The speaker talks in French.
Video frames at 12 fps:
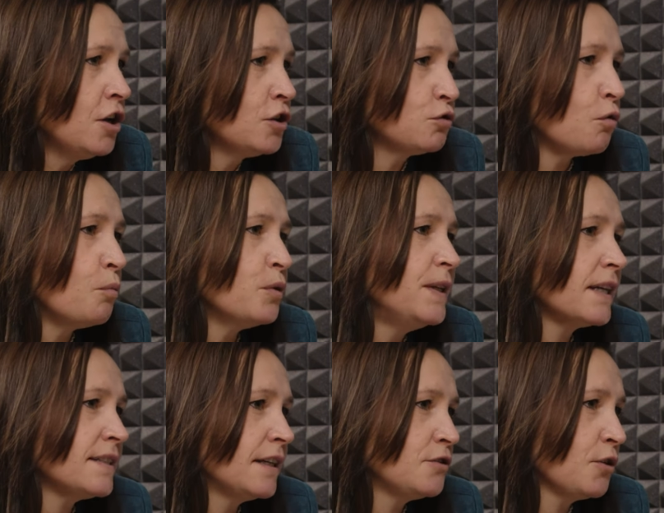Ce qu'on peut
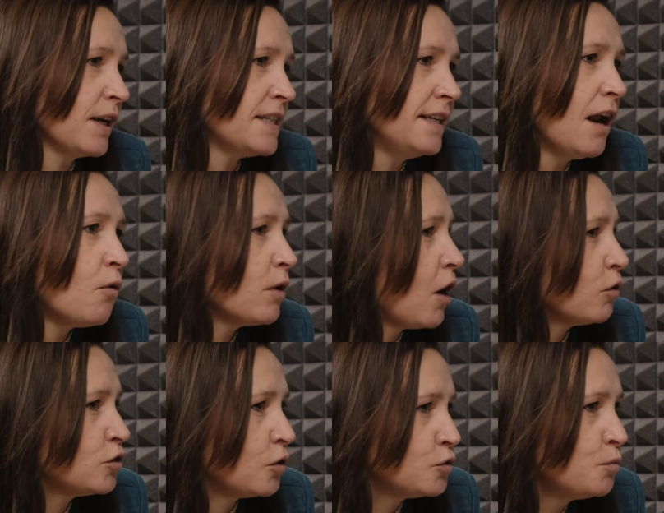dire, c'est que ce récit-là, on l'a
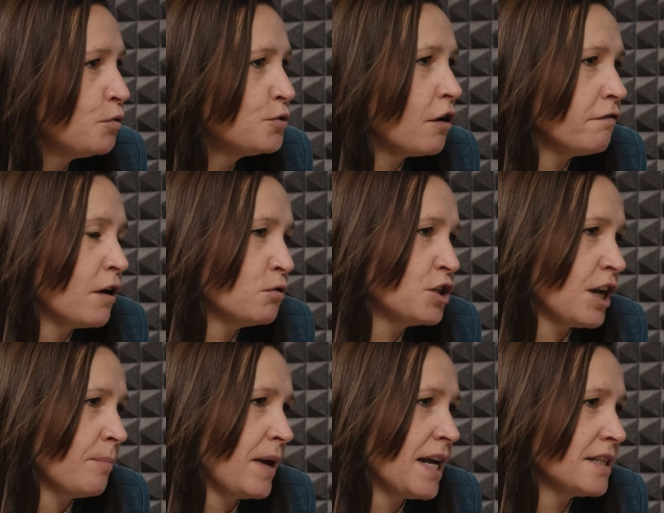entendu plusieurs fois au
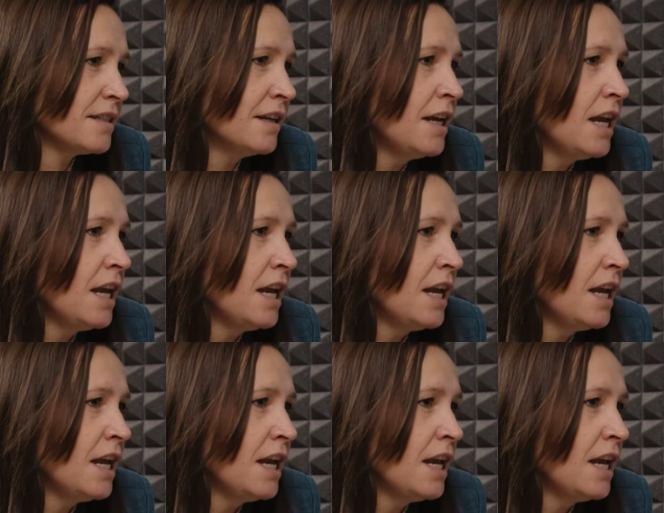Chiapas,